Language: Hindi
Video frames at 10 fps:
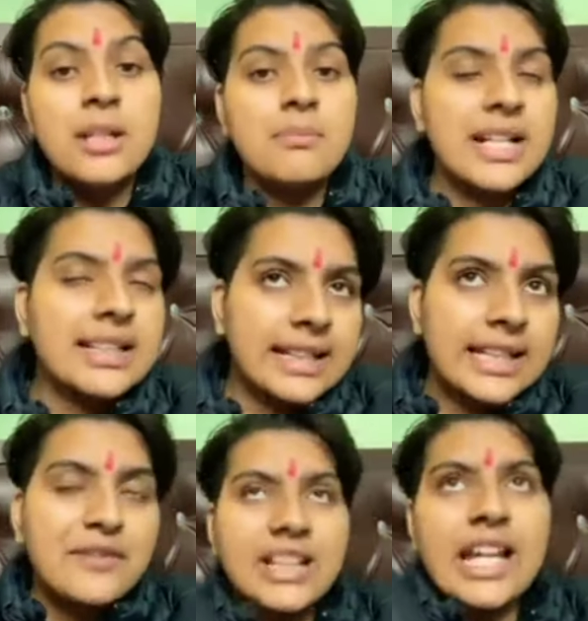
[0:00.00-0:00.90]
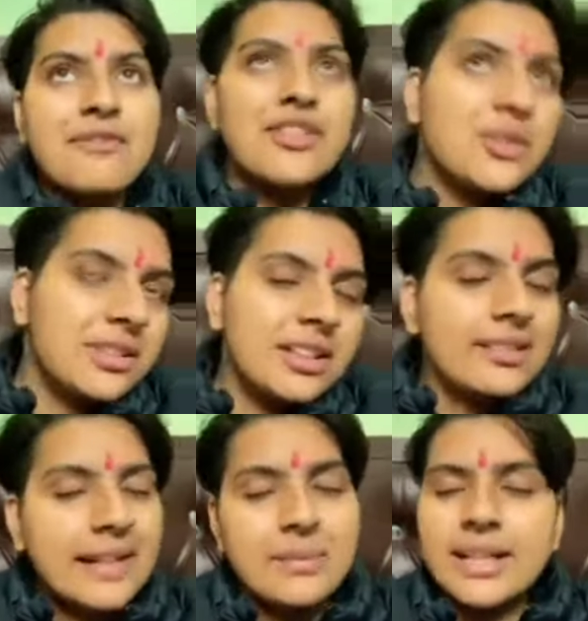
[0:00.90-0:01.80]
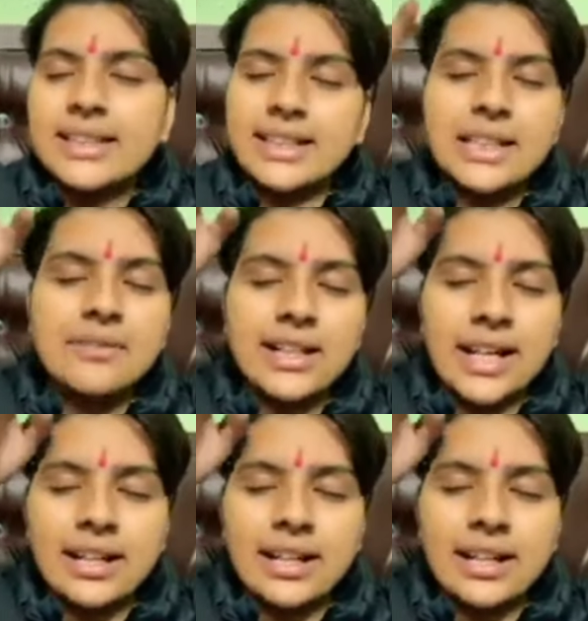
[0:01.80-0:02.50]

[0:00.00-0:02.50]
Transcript: बिना तकलीफ के लाइफ नहीं होती राइट बिना तकलीफ के